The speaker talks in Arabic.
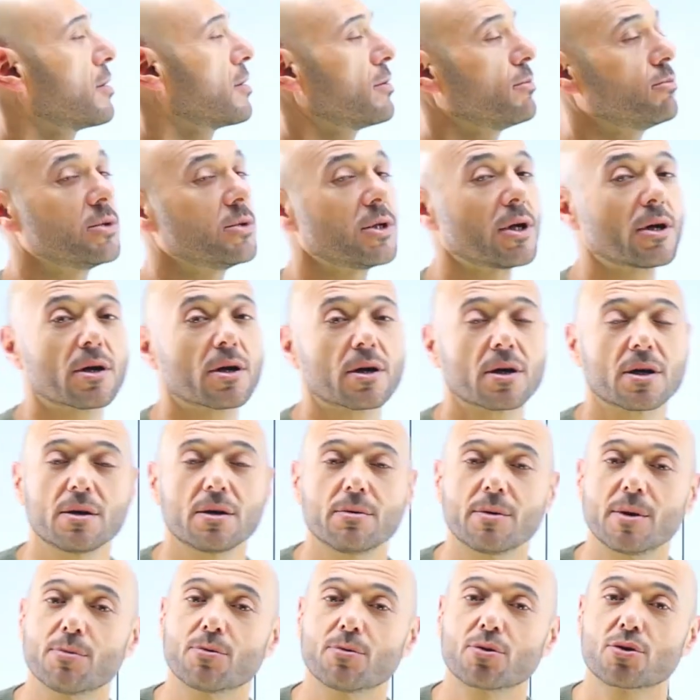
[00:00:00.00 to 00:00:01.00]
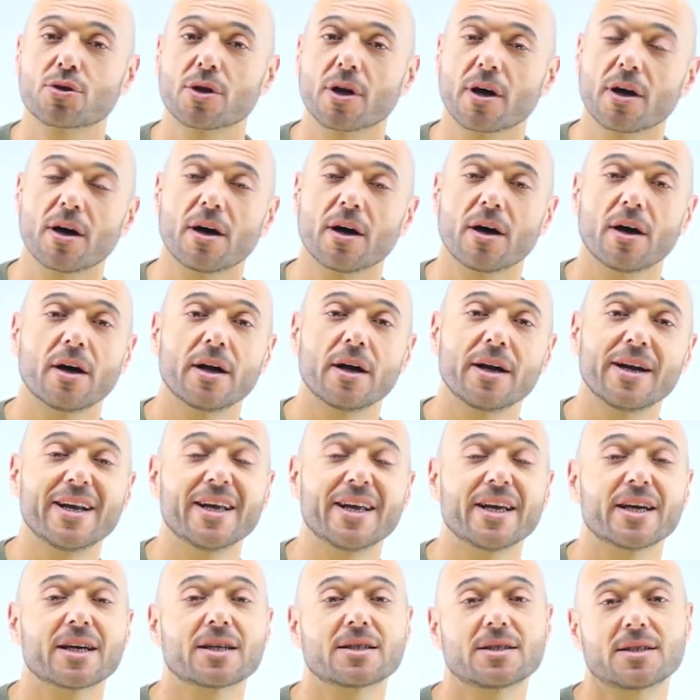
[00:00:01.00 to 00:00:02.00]
من القيمة المطلقة
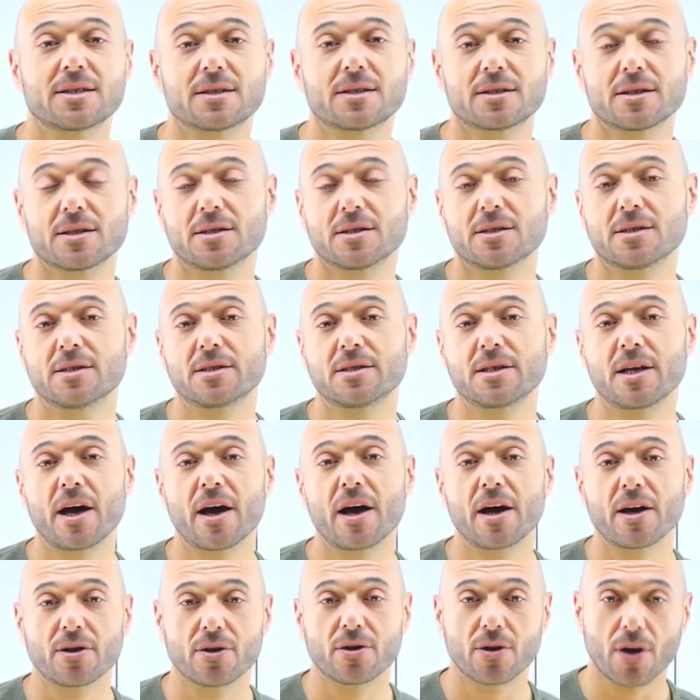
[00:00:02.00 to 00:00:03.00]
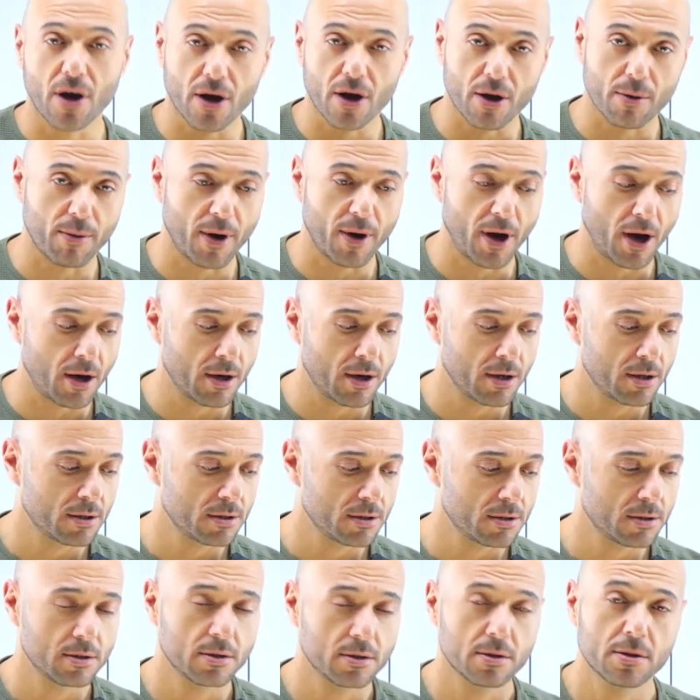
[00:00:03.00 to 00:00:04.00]
لإكس زائد أربعة
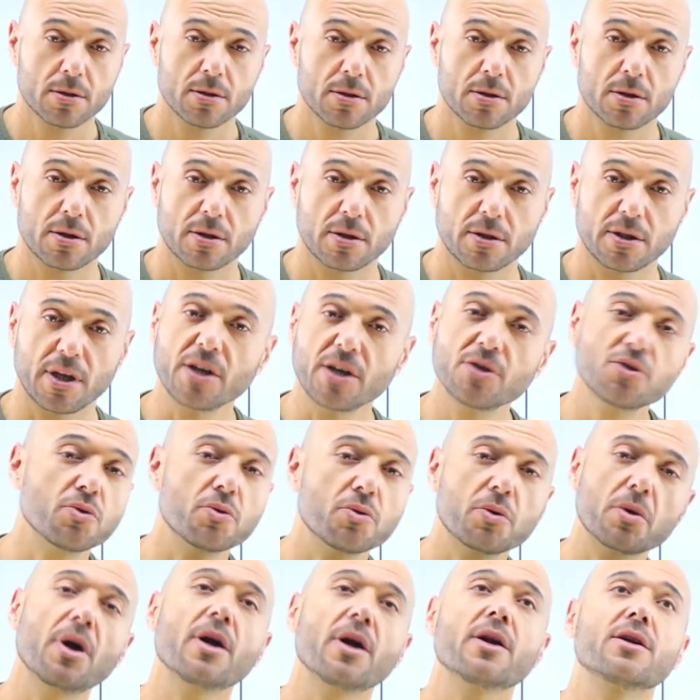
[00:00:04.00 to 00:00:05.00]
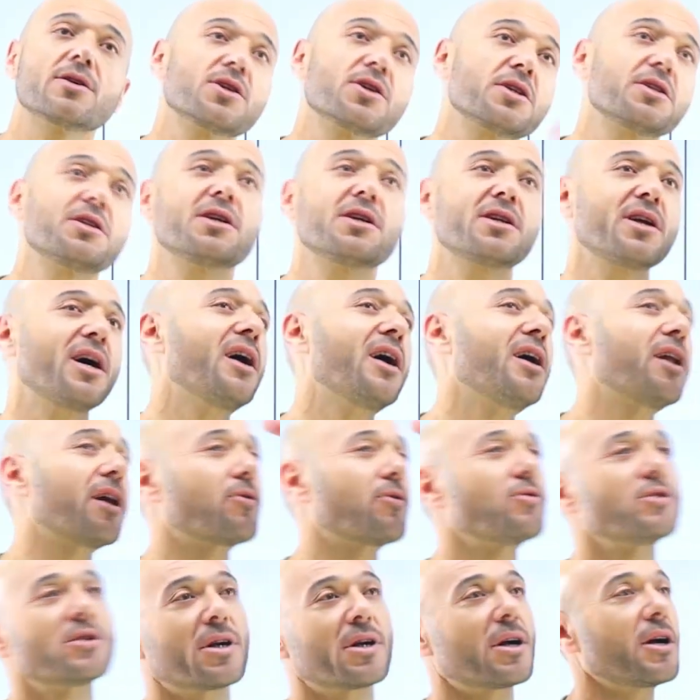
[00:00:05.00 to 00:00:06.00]
يعني شو يعني شديت حالك
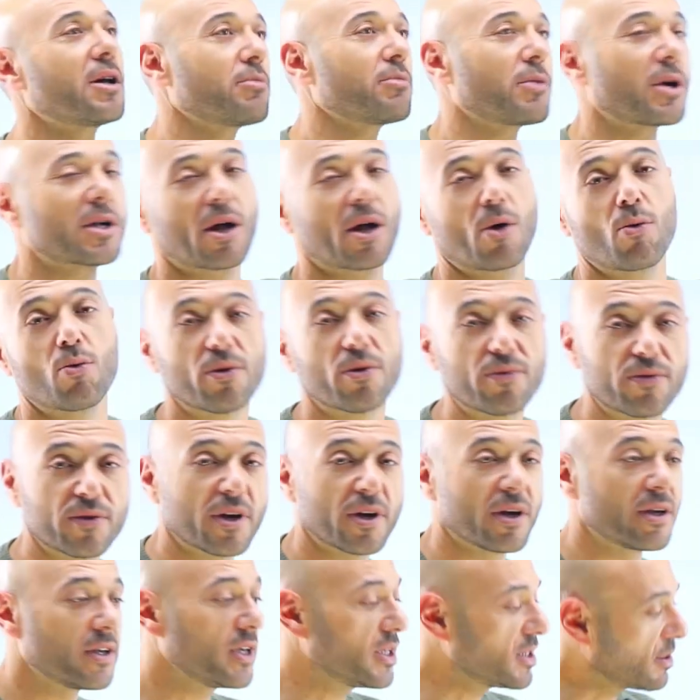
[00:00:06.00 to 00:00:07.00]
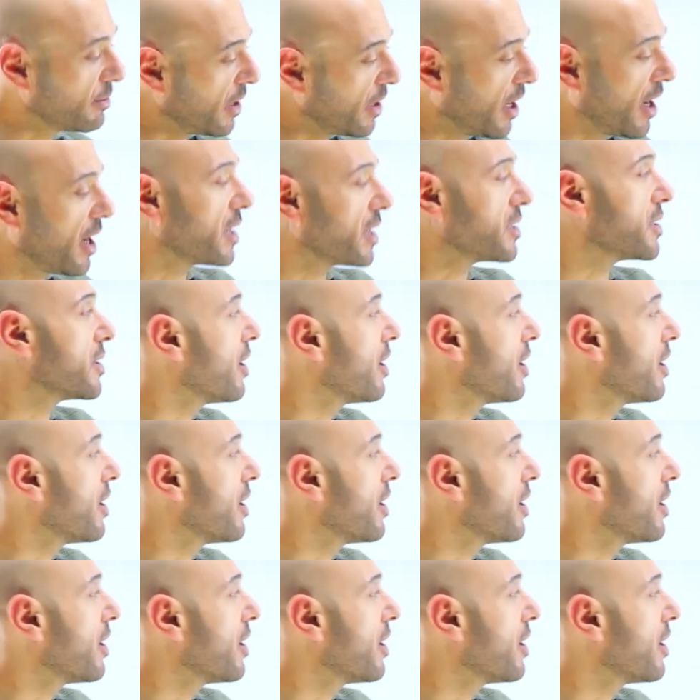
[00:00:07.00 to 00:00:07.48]
وانت يعني بدك تخوفنا يا زلمه عادي